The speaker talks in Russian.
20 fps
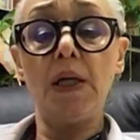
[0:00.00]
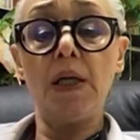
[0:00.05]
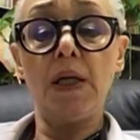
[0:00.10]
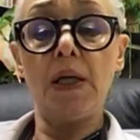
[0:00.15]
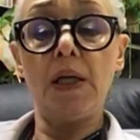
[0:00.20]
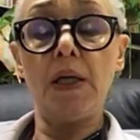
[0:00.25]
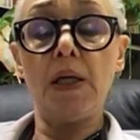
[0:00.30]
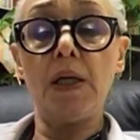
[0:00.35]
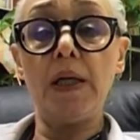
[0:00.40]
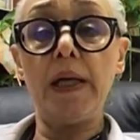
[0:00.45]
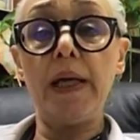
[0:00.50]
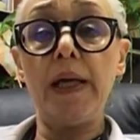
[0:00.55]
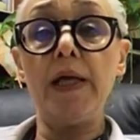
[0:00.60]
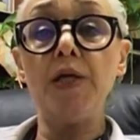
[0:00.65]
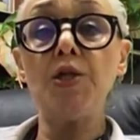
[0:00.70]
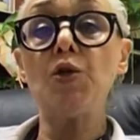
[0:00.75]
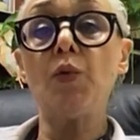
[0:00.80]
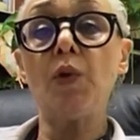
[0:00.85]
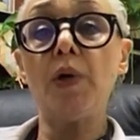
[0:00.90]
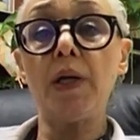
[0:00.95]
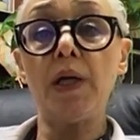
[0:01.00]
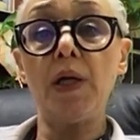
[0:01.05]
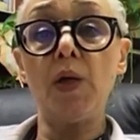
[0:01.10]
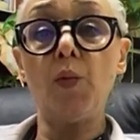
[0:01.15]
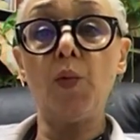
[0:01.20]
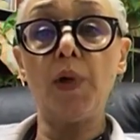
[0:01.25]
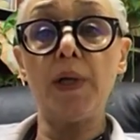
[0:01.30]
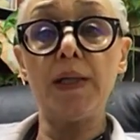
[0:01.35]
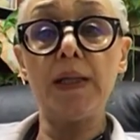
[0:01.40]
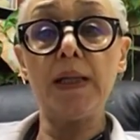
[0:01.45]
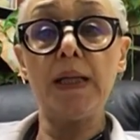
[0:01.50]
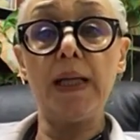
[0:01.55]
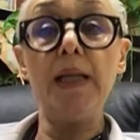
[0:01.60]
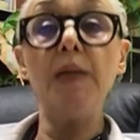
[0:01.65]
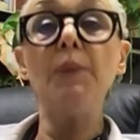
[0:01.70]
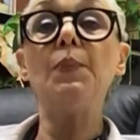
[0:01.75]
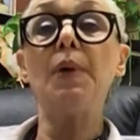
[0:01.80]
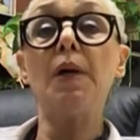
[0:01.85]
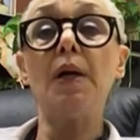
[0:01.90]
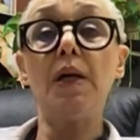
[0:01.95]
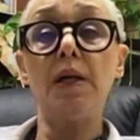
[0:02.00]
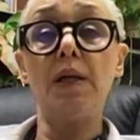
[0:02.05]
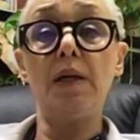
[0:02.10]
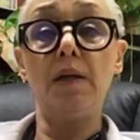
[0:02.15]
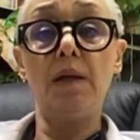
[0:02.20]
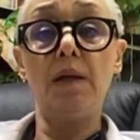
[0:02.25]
а, H1N1 гриппа.